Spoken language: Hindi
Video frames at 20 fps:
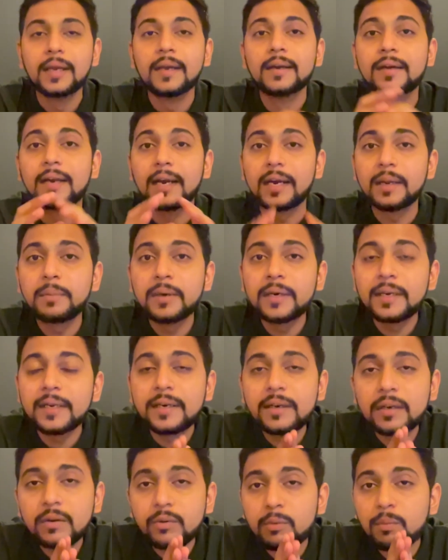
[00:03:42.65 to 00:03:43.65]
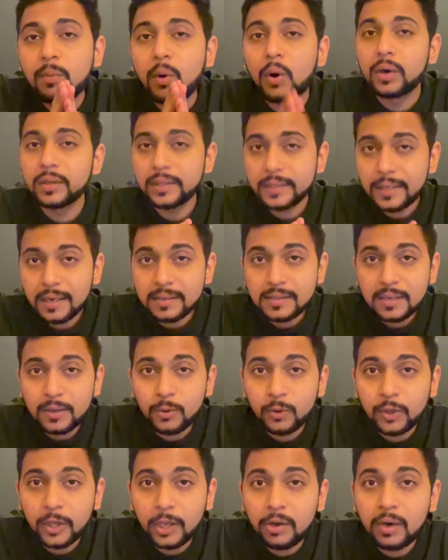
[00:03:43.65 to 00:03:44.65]
क्रेडिबिलिटी इंटरव्यू बहुत ही आसान
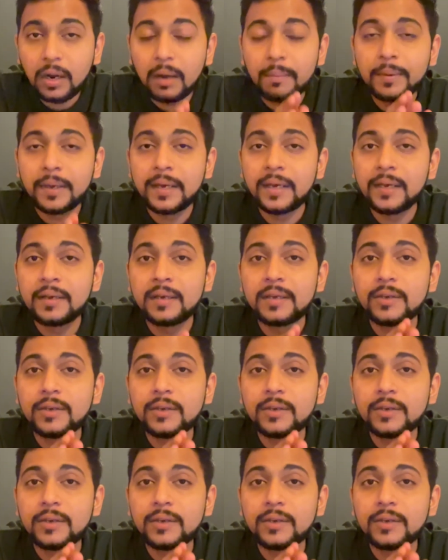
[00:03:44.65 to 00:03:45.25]
होता है और आपकी